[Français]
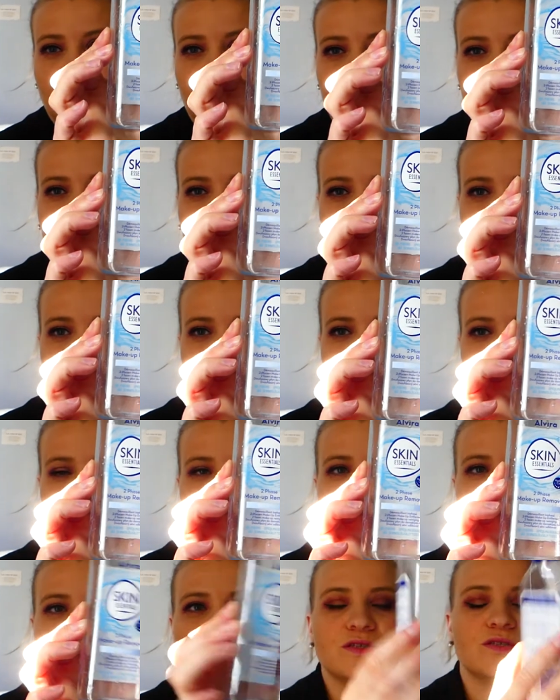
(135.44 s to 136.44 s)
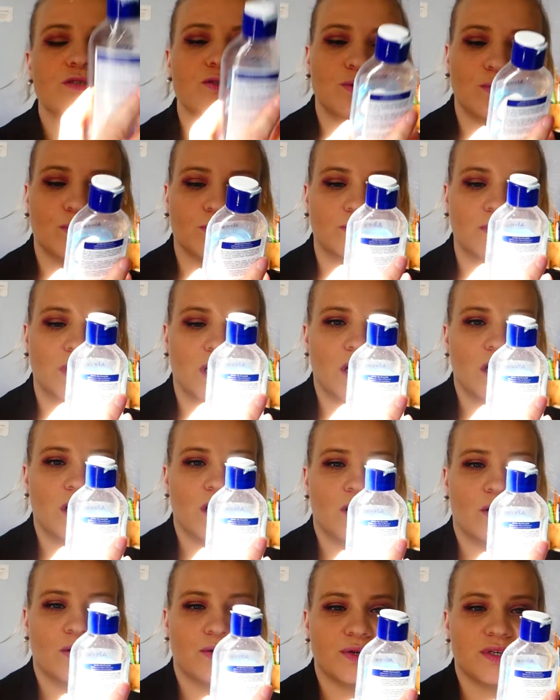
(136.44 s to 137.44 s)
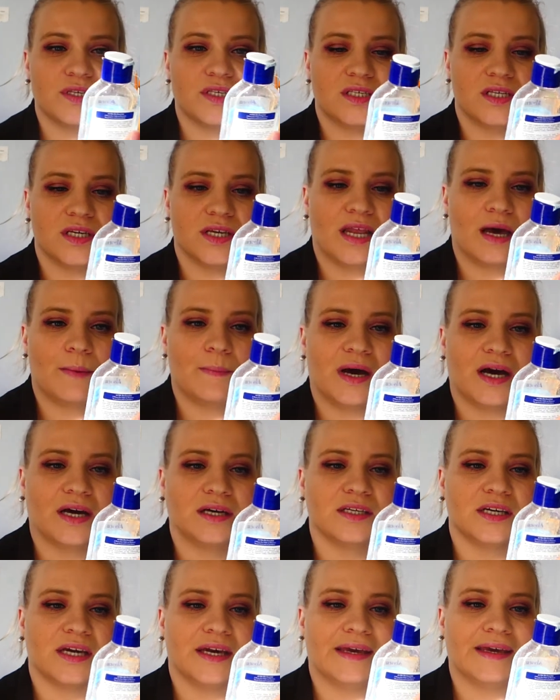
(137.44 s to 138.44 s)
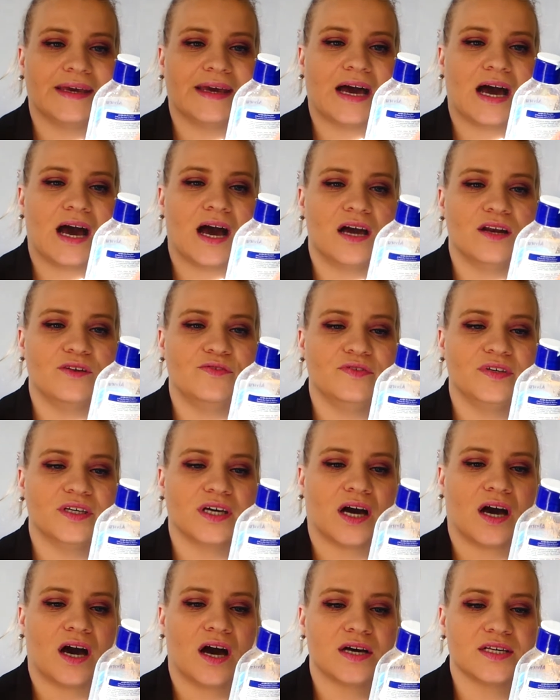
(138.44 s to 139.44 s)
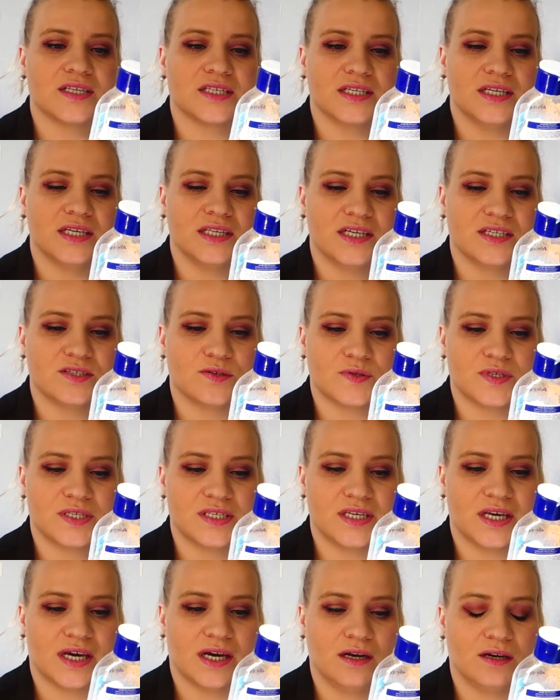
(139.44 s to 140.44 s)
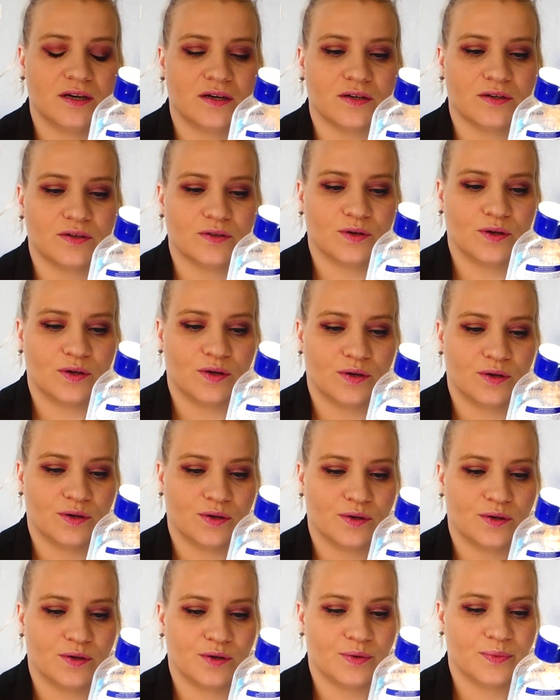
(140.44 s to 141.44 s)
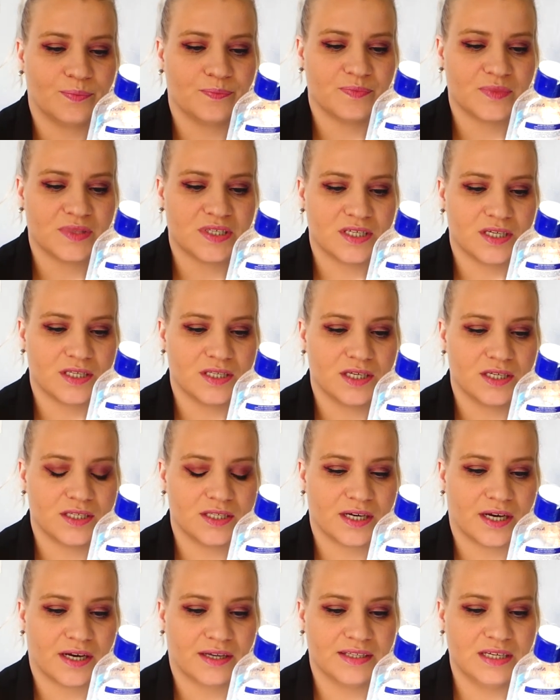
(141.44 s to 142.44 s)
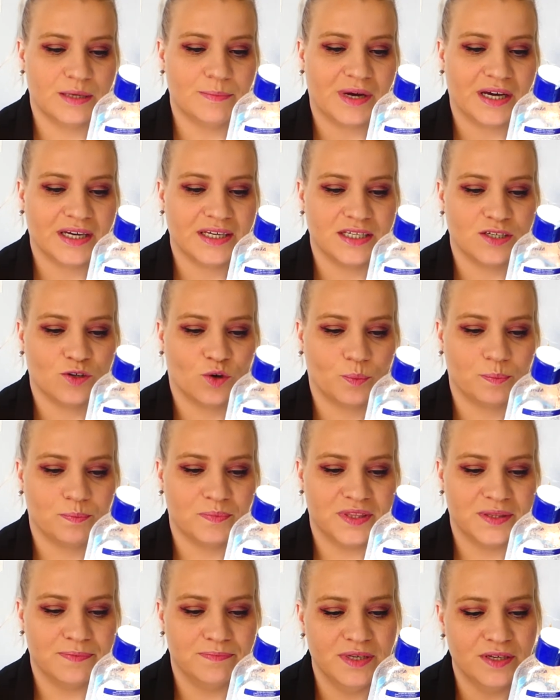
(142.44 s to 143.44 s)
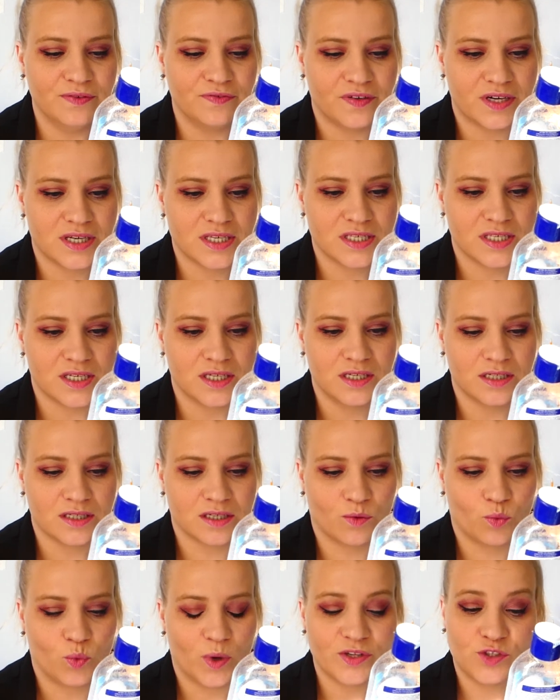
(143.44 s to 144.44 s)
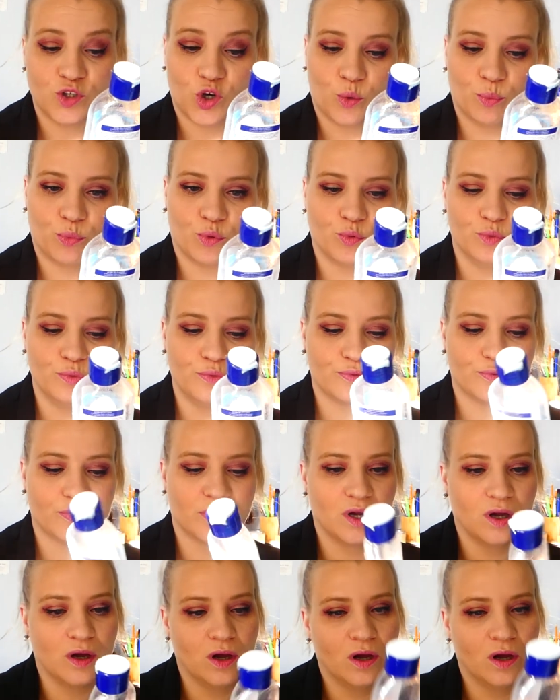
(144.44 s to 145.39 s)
ça j'avais acheté à Action. Euh, c'est la marque Alvira Skin Essentiel. Euh, c'était un démaquillant biphasé, waterproof.